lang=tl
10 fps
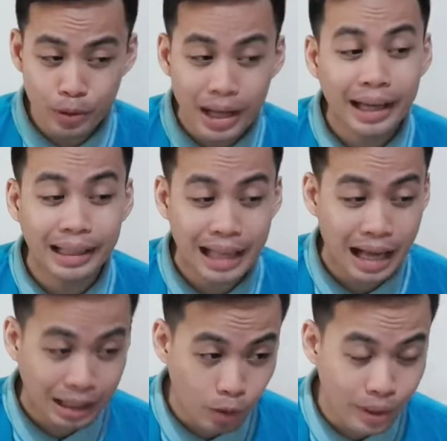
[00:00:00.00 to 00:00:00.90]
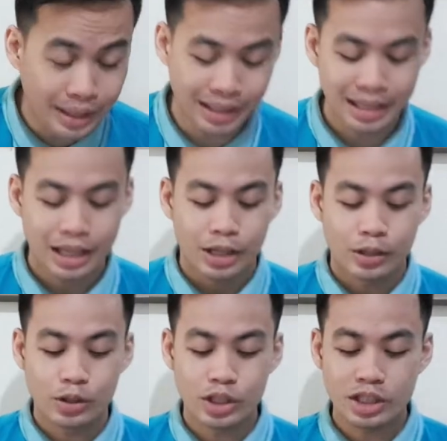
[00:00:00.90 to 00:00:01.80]
lang kailangan gawin.
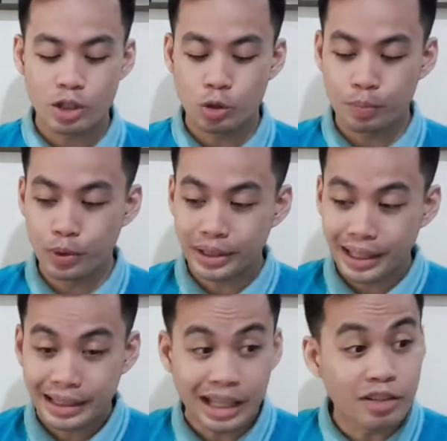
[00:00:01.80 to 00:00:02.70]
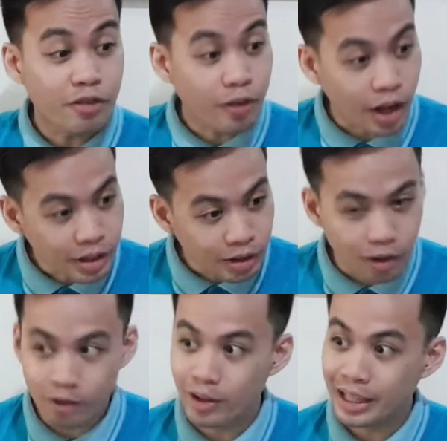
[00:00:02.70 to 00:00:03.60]
You just need to put it in front
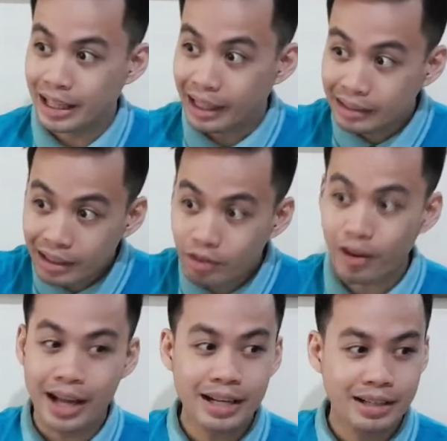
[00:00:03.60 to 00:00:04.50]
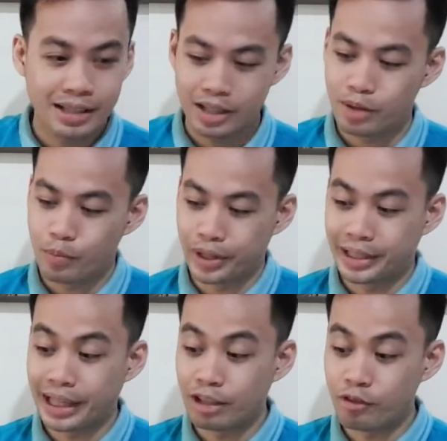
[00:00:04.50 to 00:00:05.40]
of an electric fan
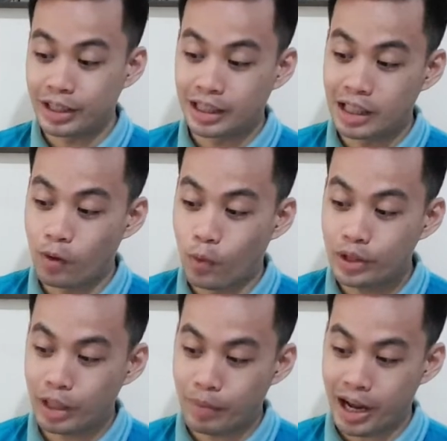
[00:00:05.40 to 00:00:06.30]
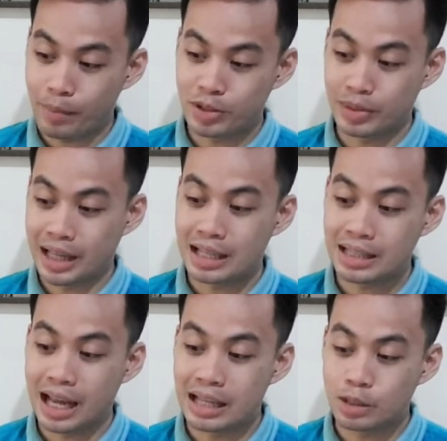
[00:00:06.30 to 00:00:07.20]
pwedeng elevated ng konti para mas
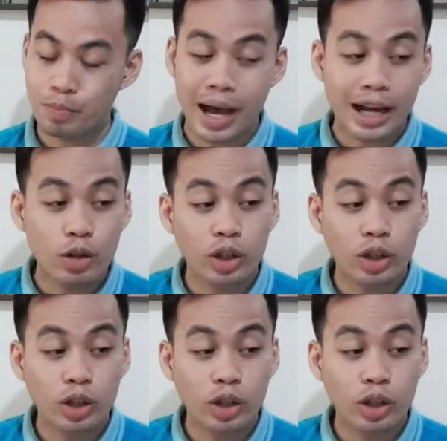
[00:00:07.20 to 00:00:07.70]
mataas-taas para yung